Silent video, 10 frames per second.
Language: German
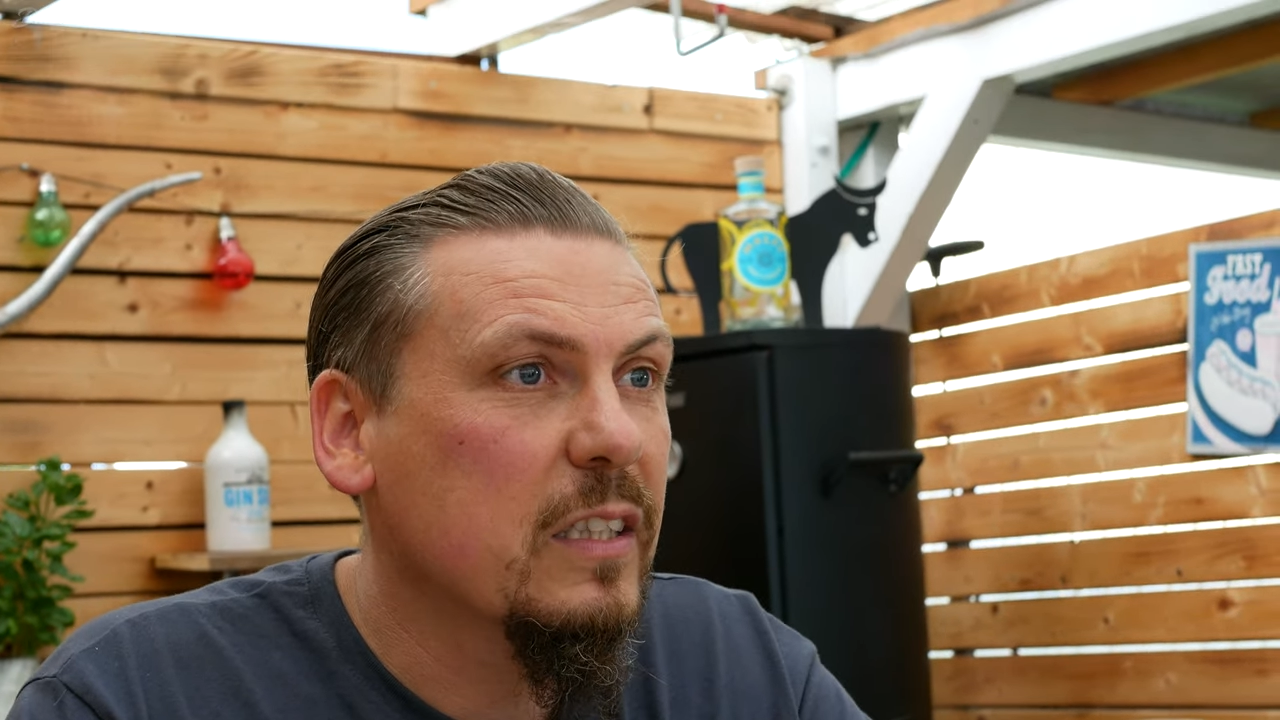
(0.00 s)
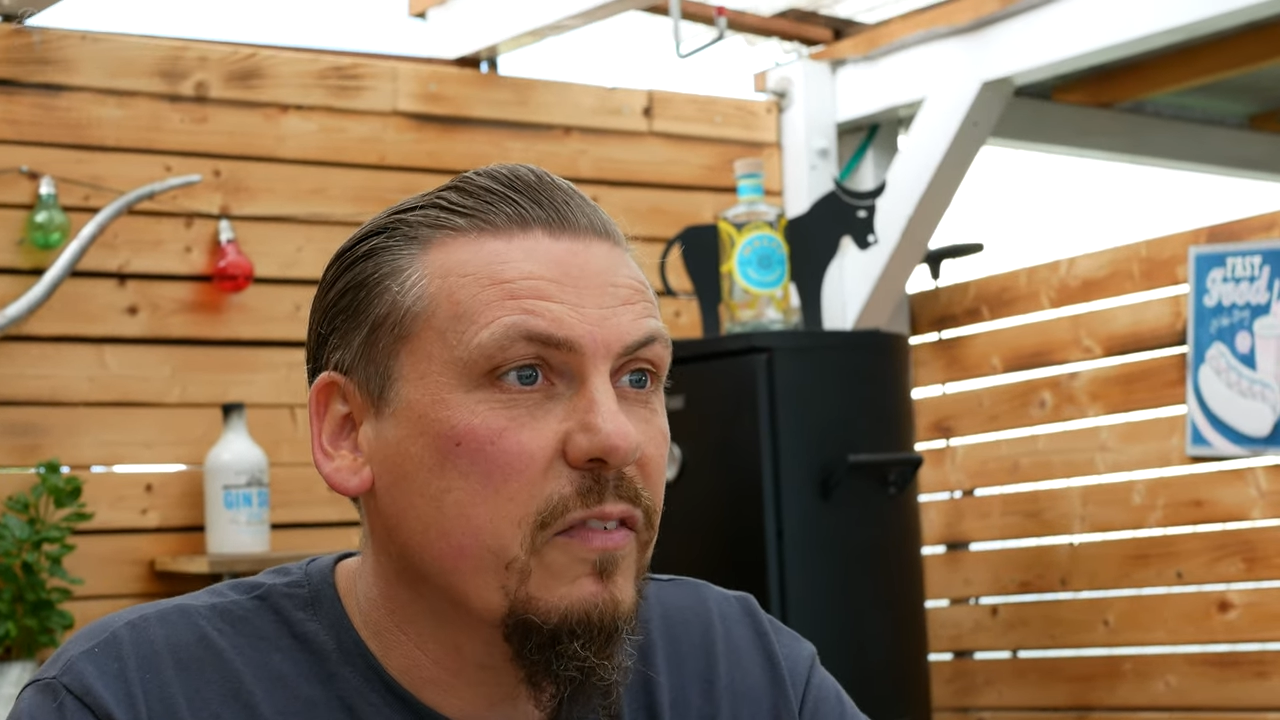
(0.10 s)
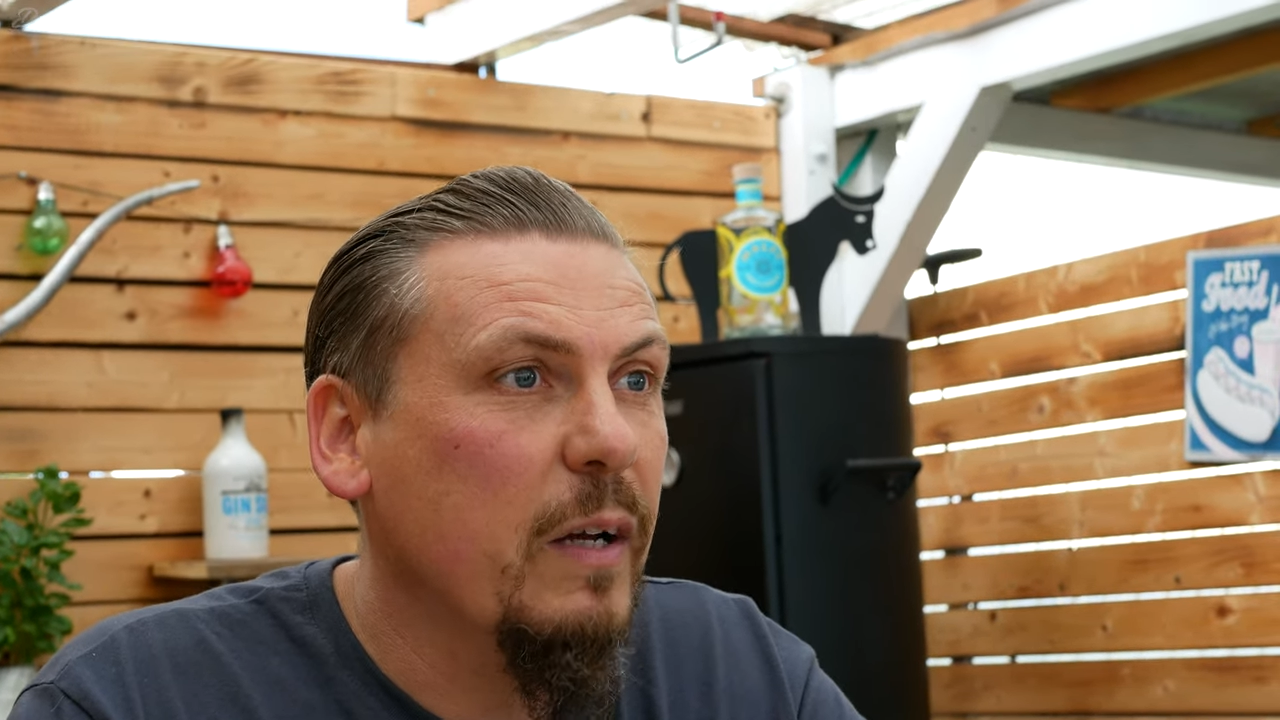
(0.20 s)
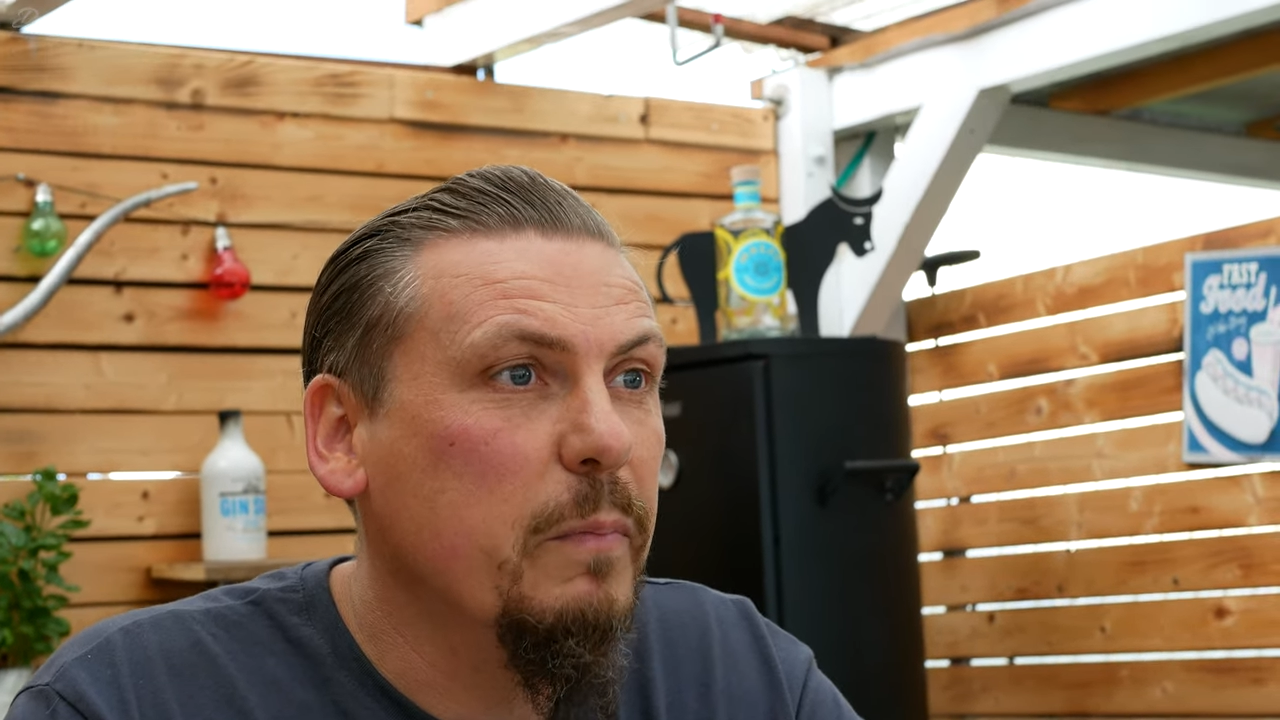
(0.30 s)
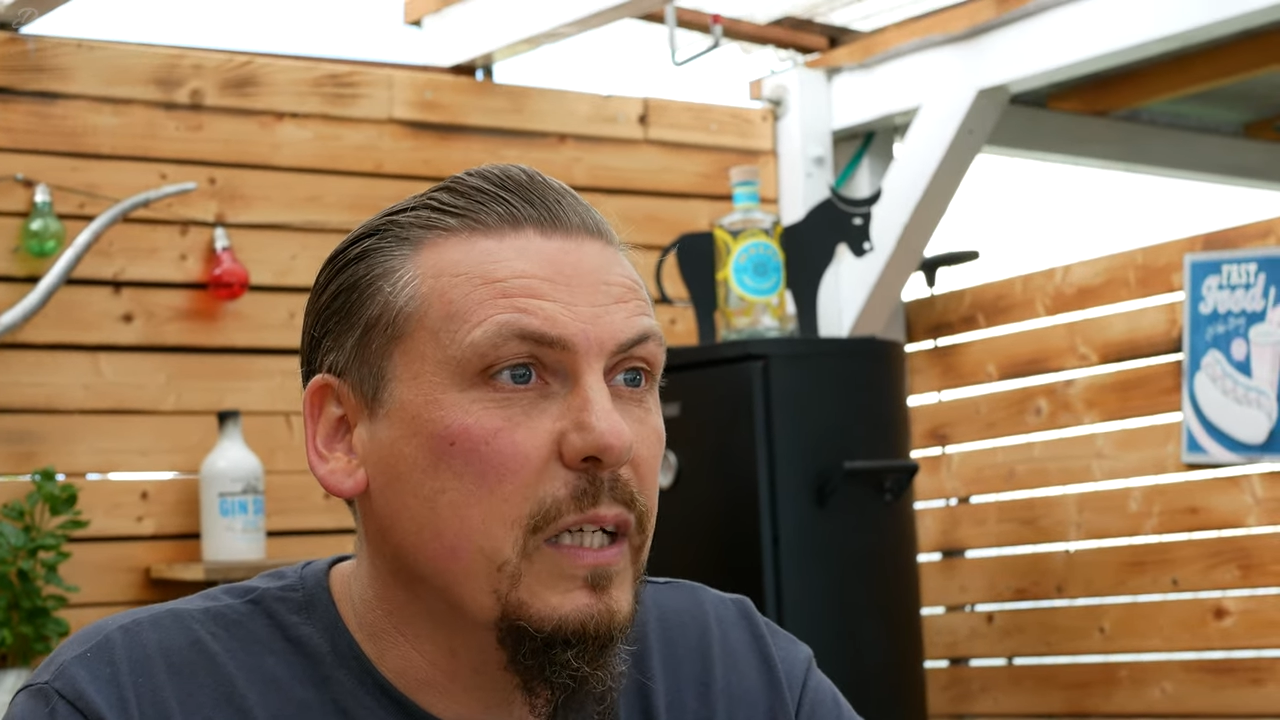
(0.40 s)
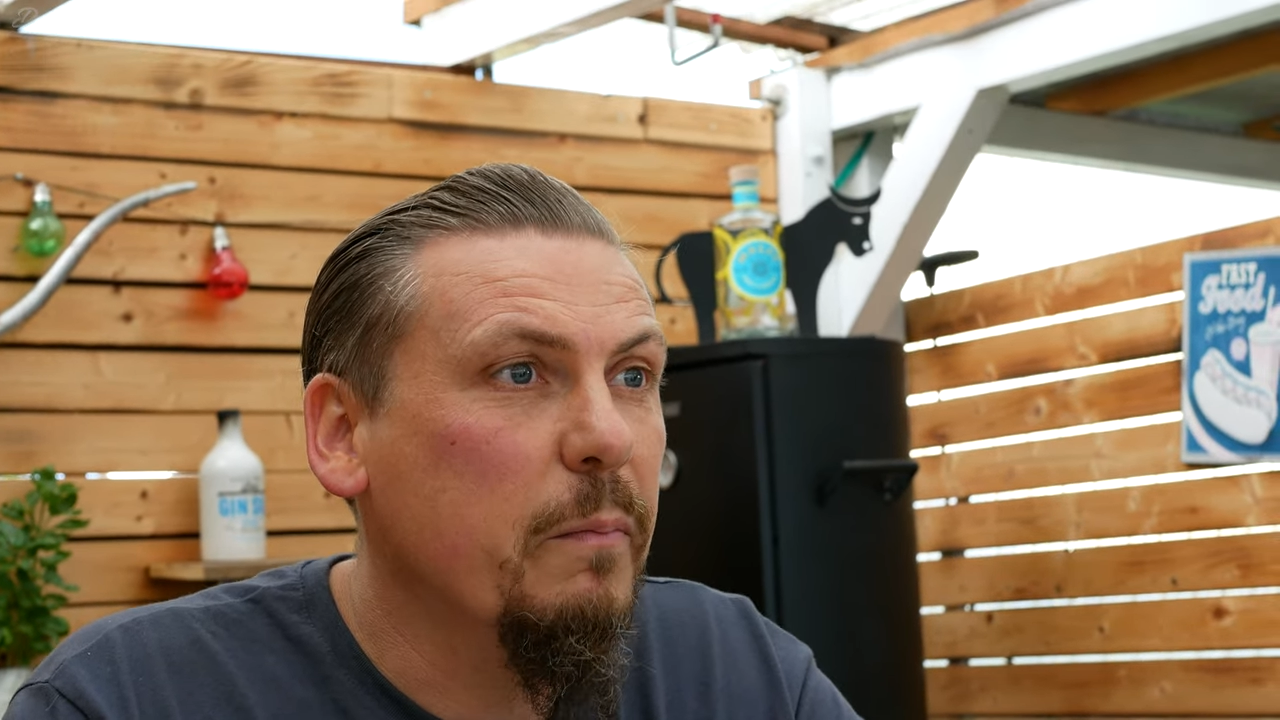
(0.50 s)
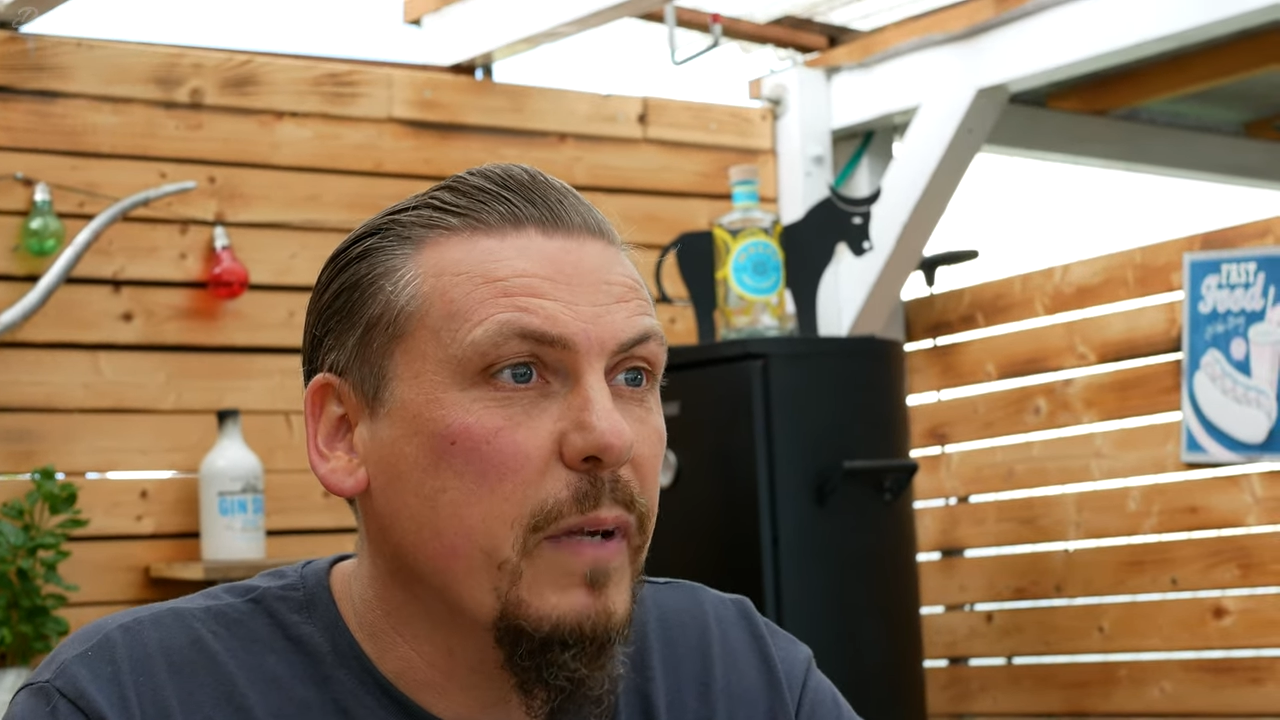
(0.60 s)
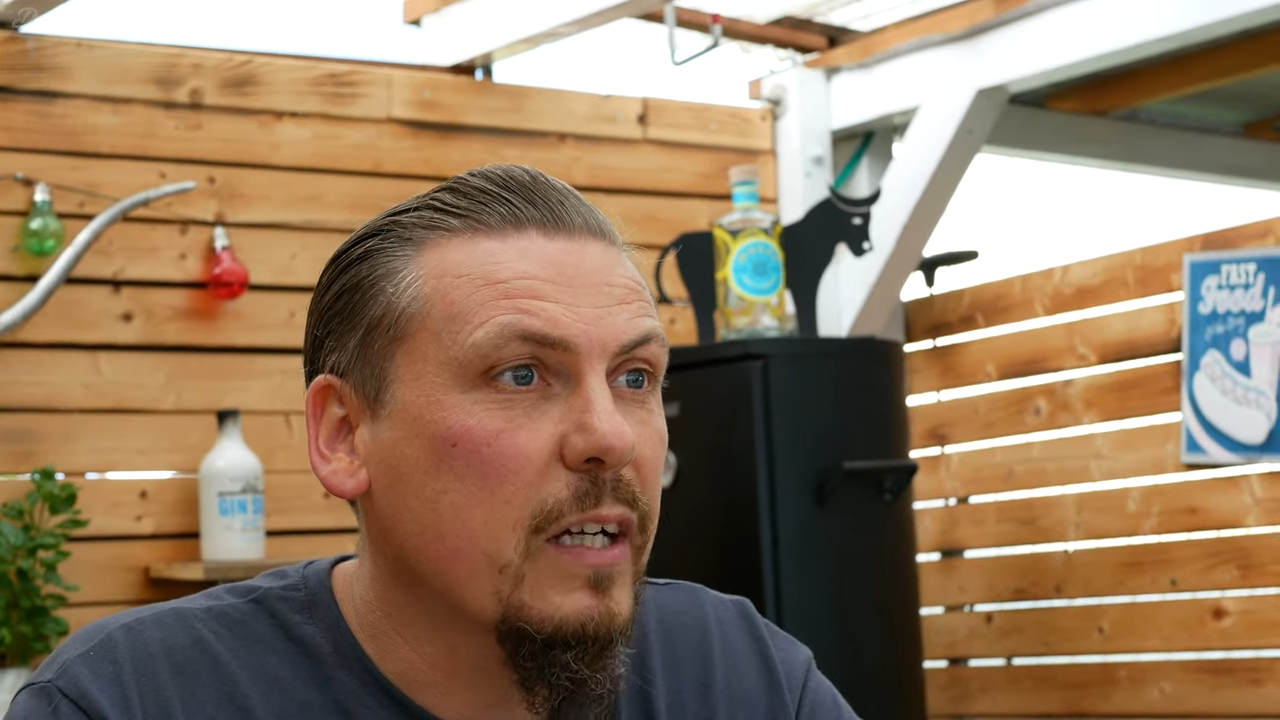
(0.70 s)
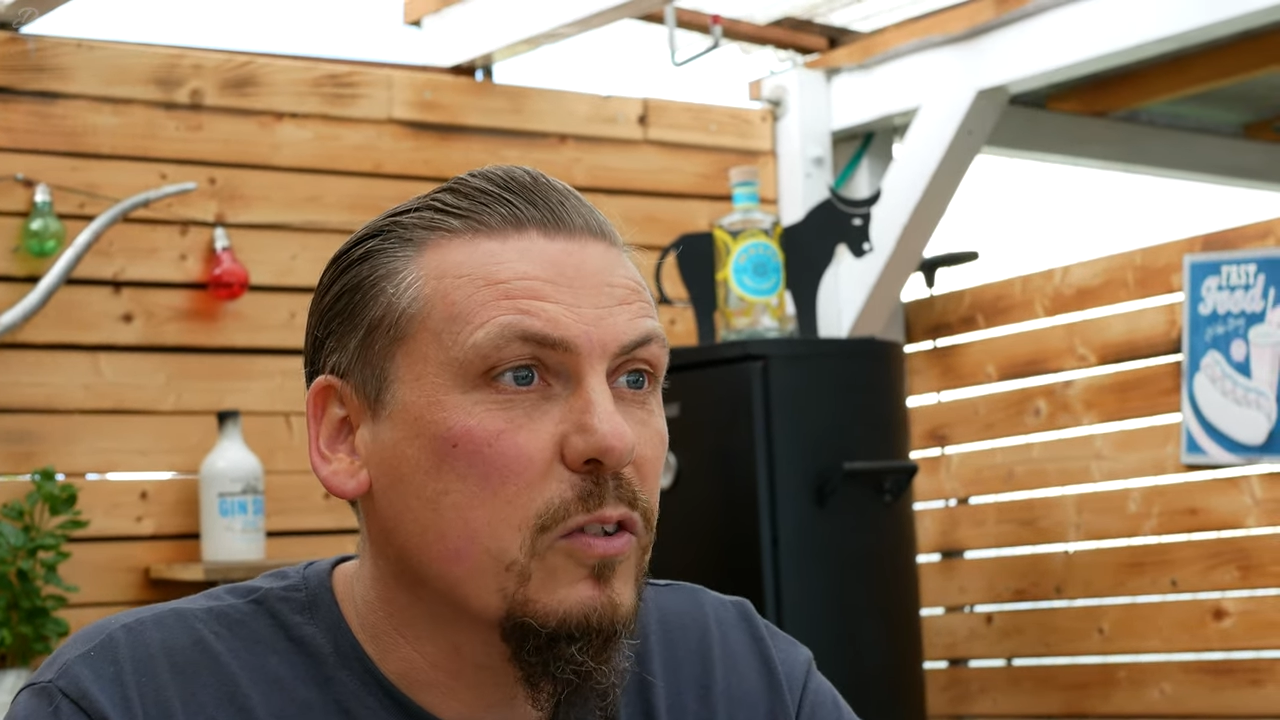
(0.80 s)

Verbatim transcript: zwei Bier mehr